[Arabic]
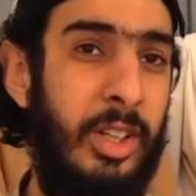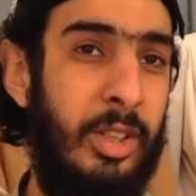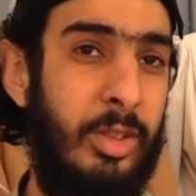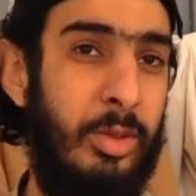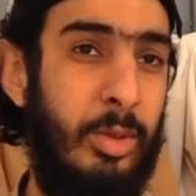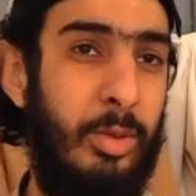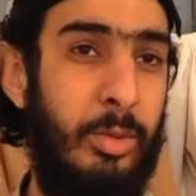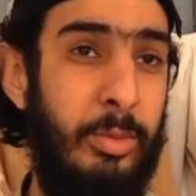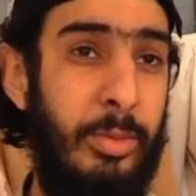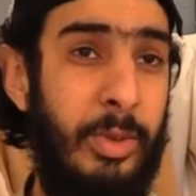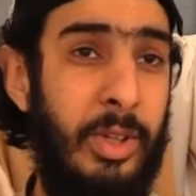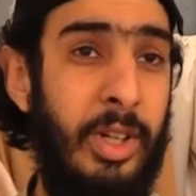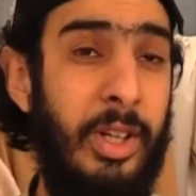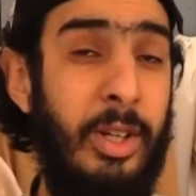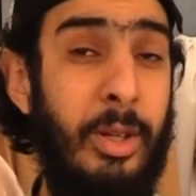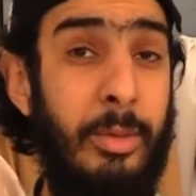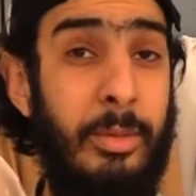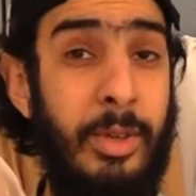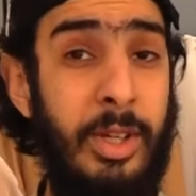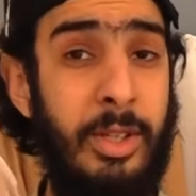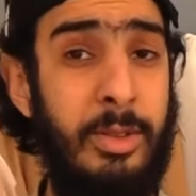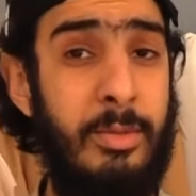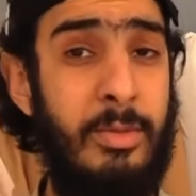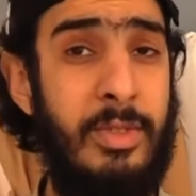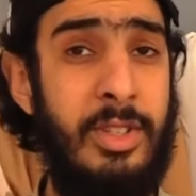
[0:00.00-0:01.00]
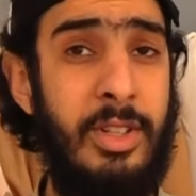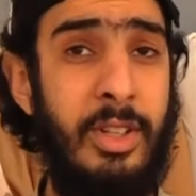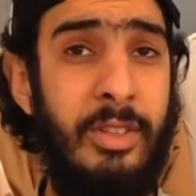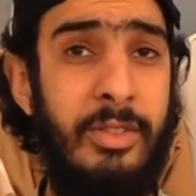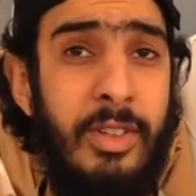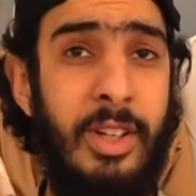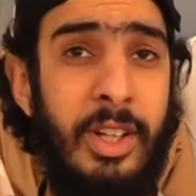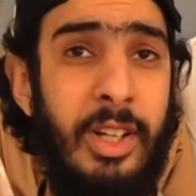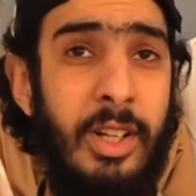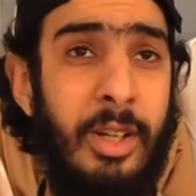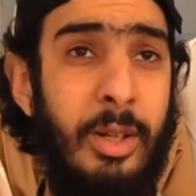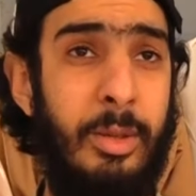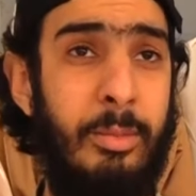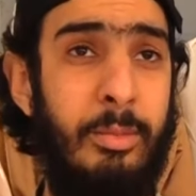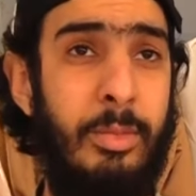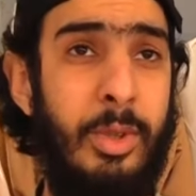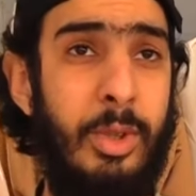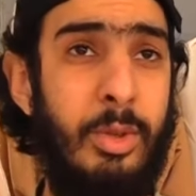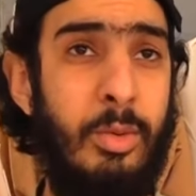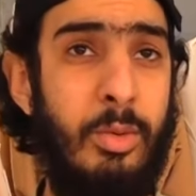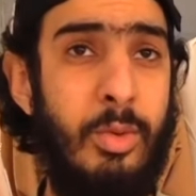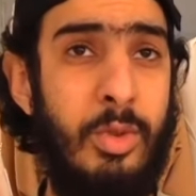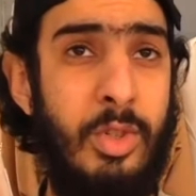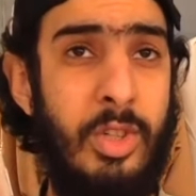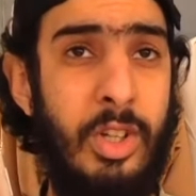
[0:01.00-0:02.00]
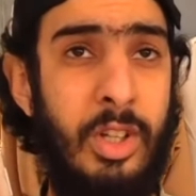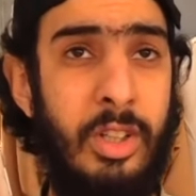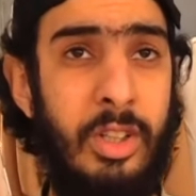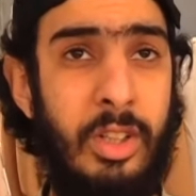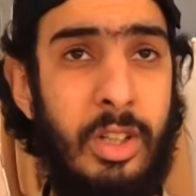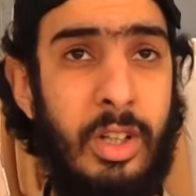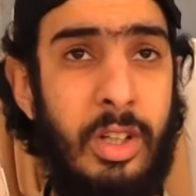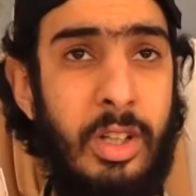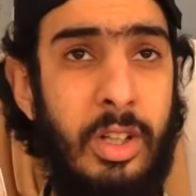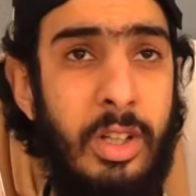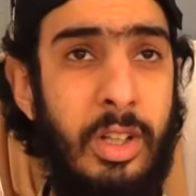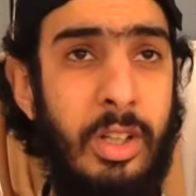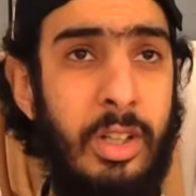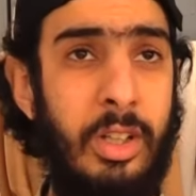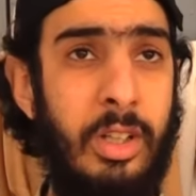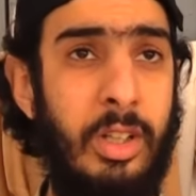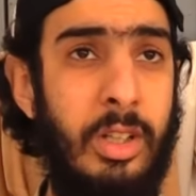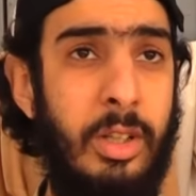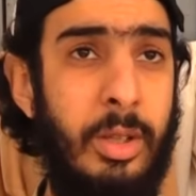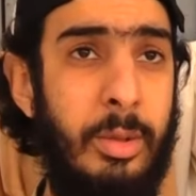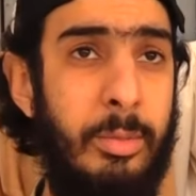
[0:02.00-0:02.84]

شغل انا بعد بزاف على ربي وان شاء الله آه،